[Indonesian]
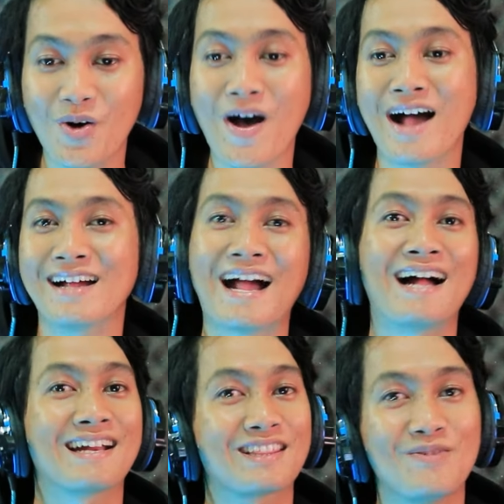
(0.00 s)
doang
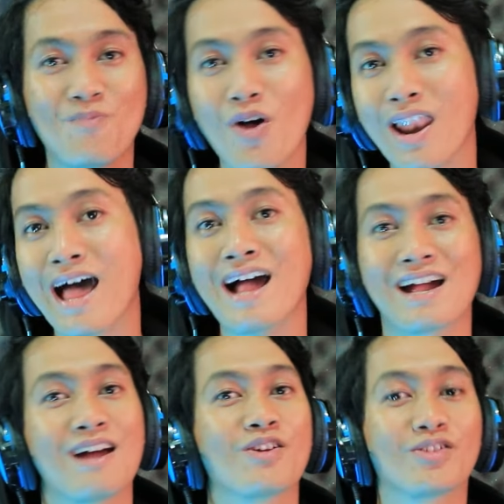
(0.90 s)
nggak ngerti bola
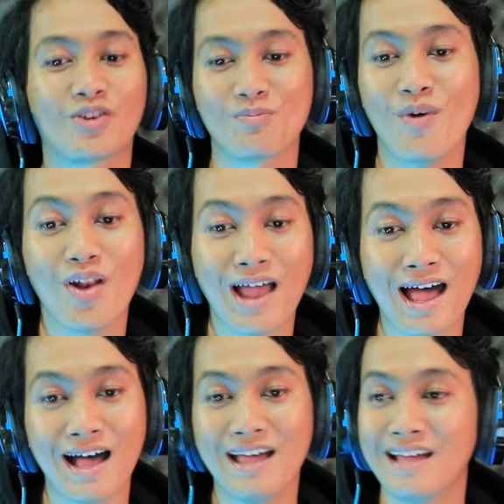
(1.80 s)
nggak nonton bola